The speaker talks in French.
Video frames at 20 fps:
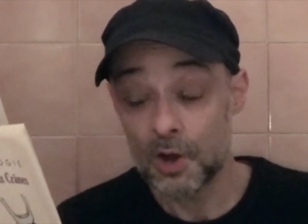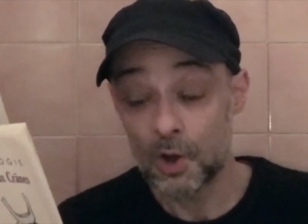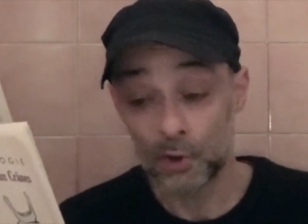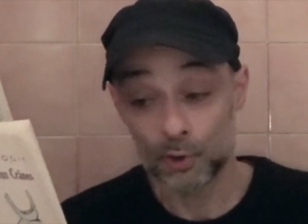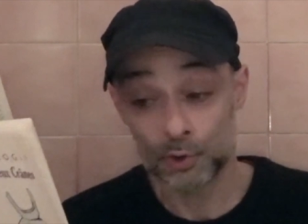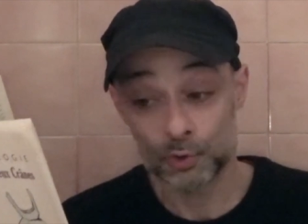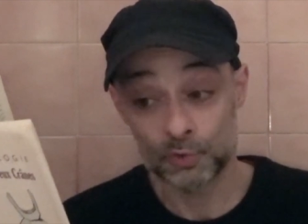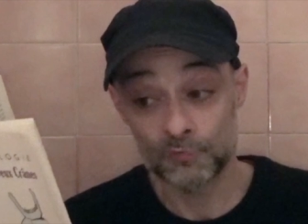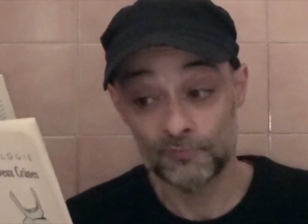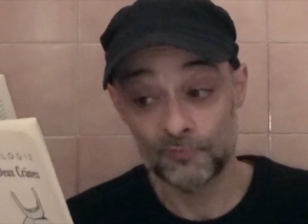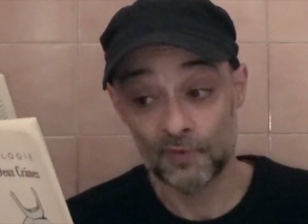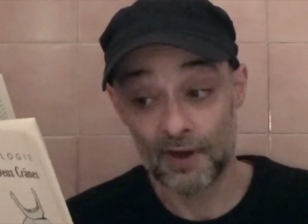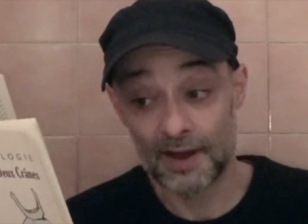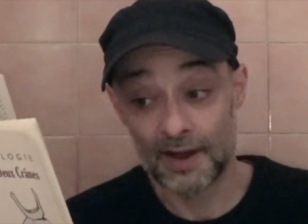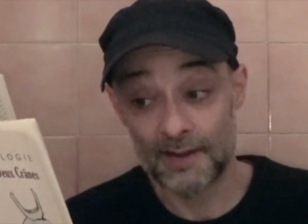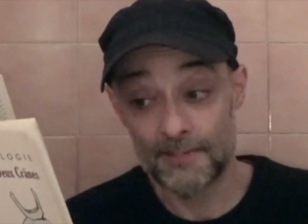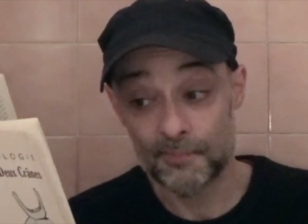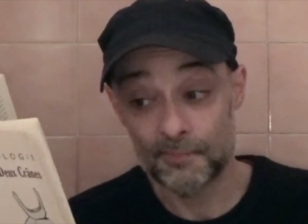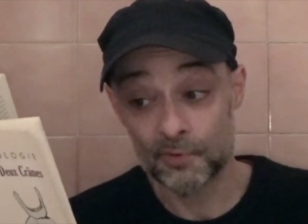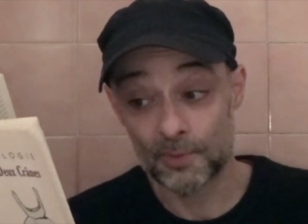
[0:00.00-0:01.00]
en suivant
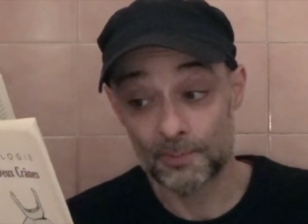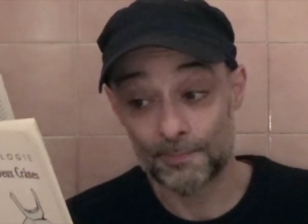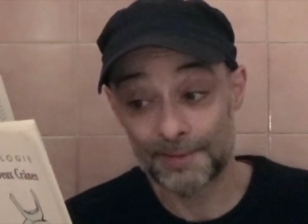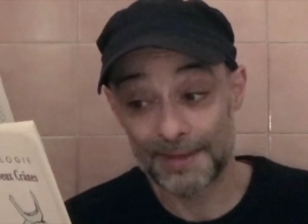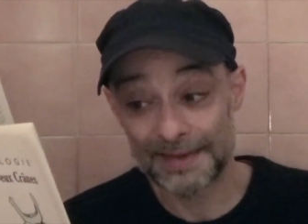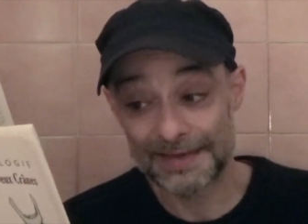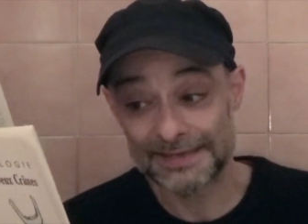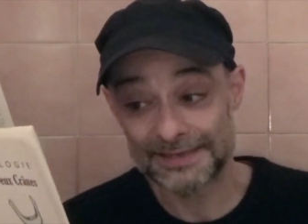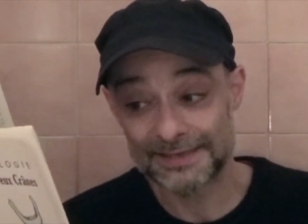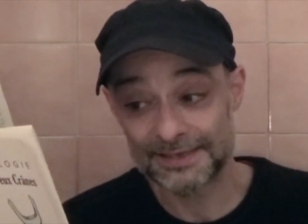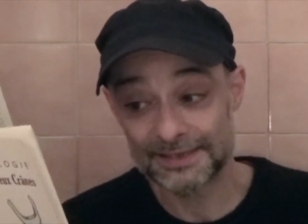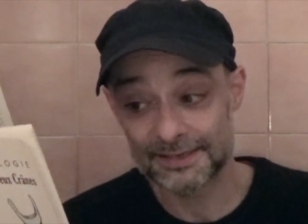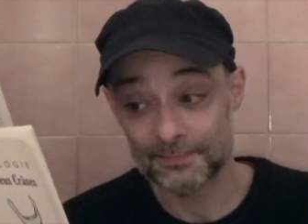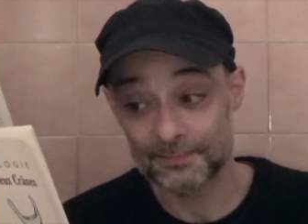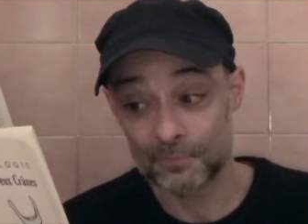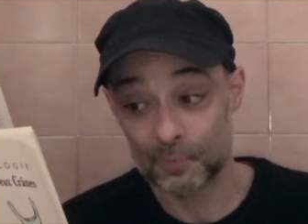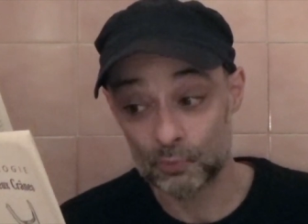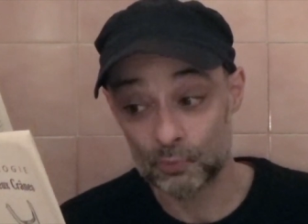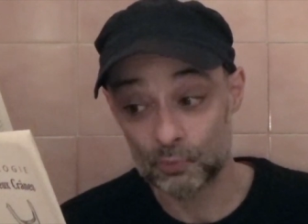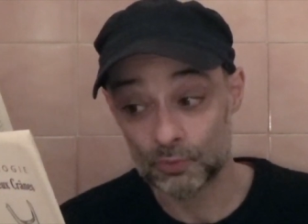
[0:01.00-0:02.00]
un plan
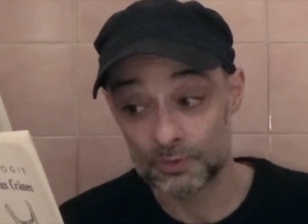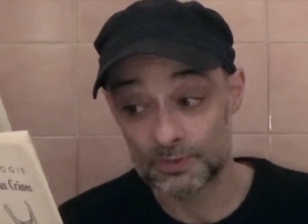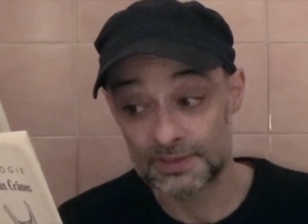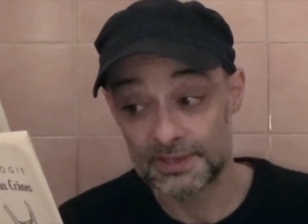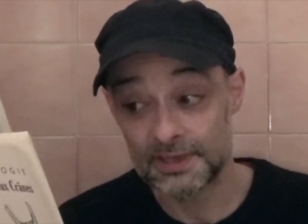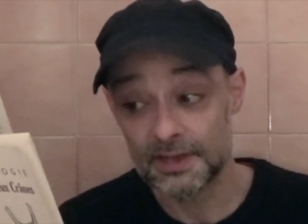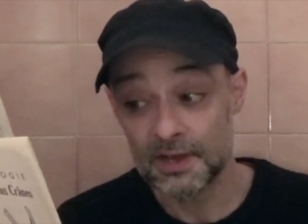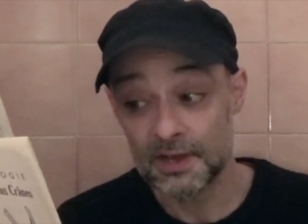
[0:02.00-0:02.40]
précisément ourdi